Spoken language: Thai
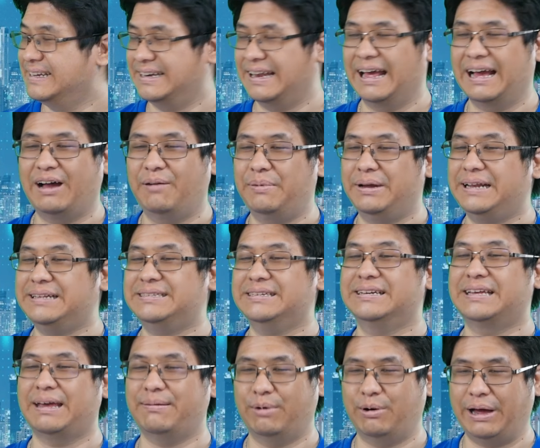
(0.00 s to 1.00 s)
นะเขาไม่ได้ซื้อ
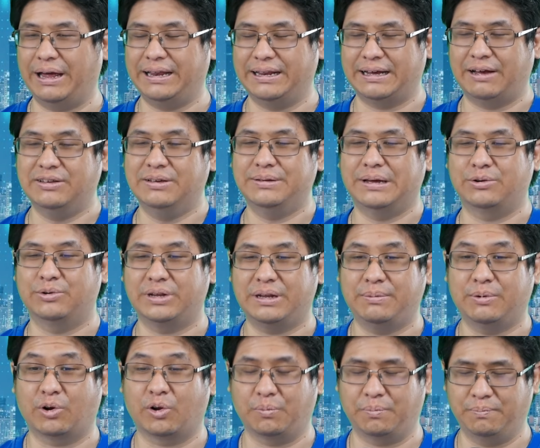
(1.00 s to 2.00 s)
เก็บไว้เขายึดจากธุรกิจ
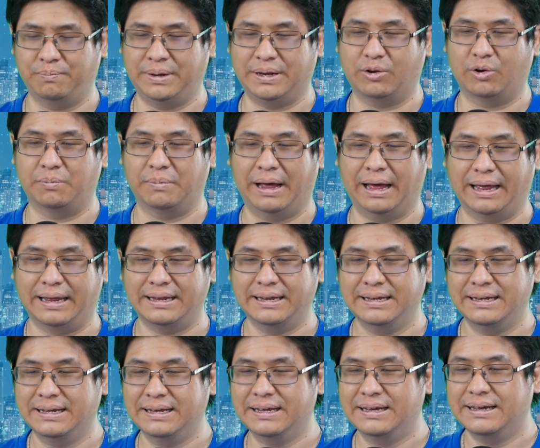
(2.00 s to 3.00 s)
ผิดกฎหมาย
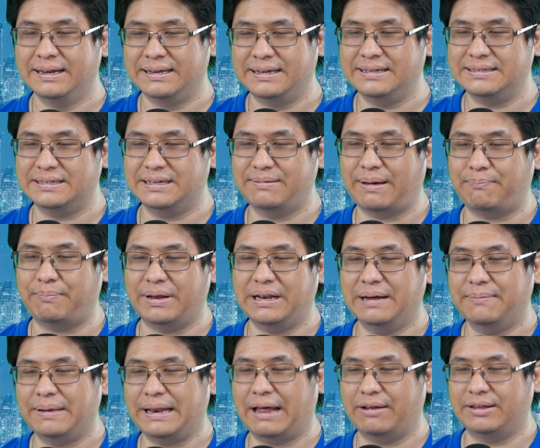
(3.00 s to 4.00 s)
ที่ซื้อแบบเป็นเรื่อ
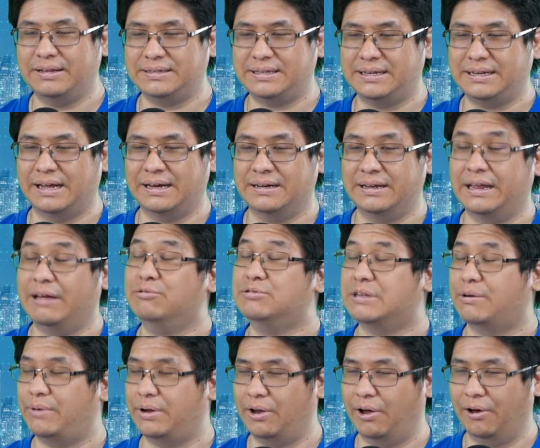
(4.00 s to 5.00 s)
งเป็นราวจริงๆเนี่ยคือเอล
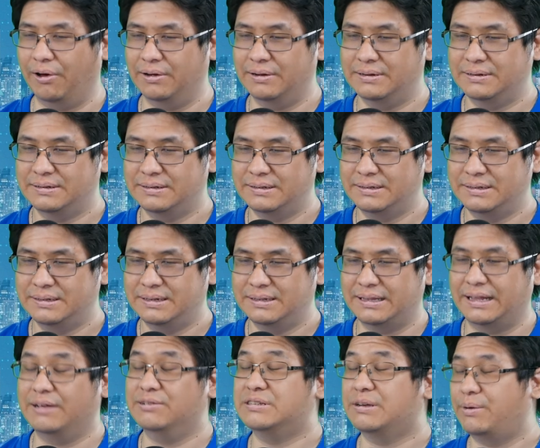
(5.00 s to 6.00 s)
ซัลวาดอร์แต่
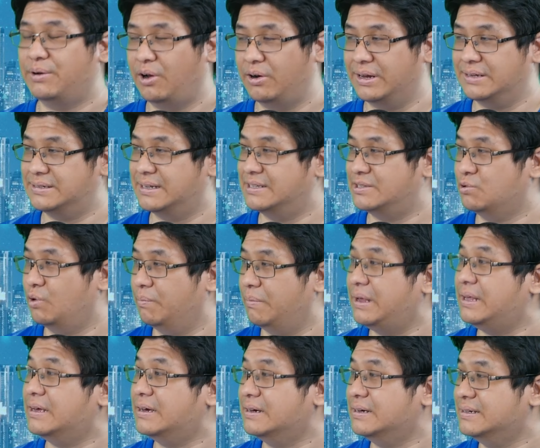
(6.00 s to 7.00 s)
เอลซัลวาดอร์เนี่ยสัดส่วนไม่
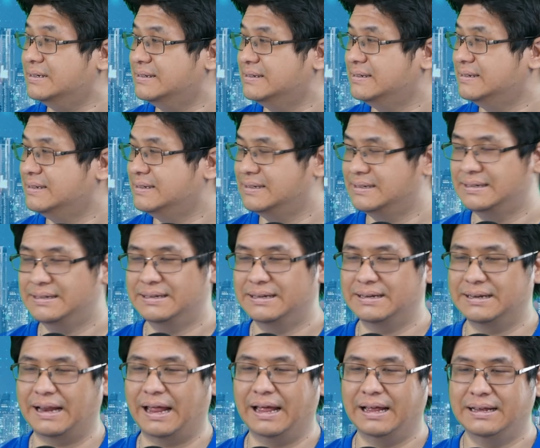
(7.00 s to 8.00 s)
เยอะ
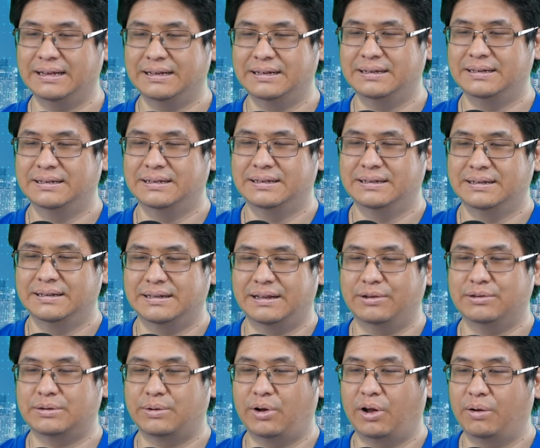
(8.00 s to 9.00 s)
นะเอล
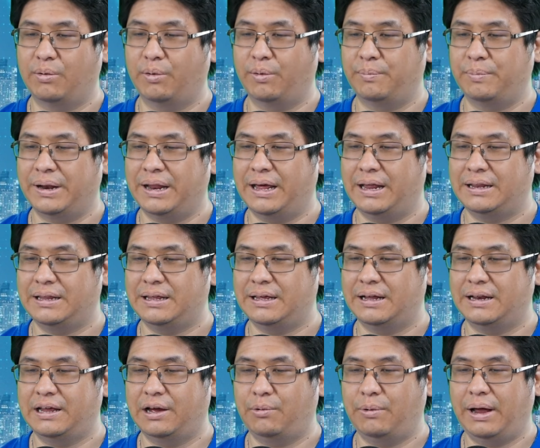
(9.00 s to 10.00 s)
ซัลวาดอร์เป็นประเทศที่เขา
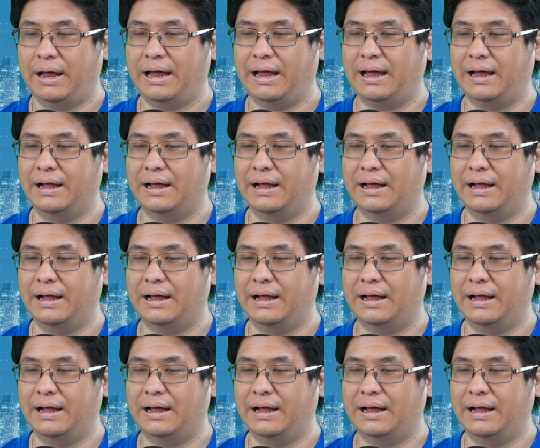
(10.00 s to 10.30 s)
เรียกว่า